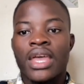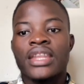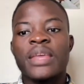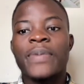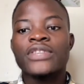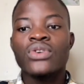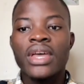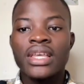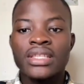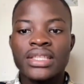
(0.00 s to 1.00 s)
dépassant
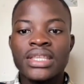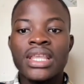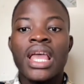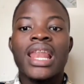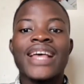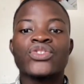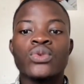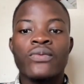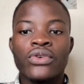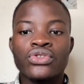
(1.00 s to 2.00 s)
ainsi la
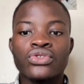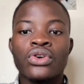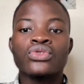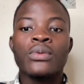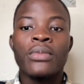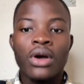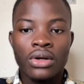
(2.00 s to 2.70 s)
subvention de bloc.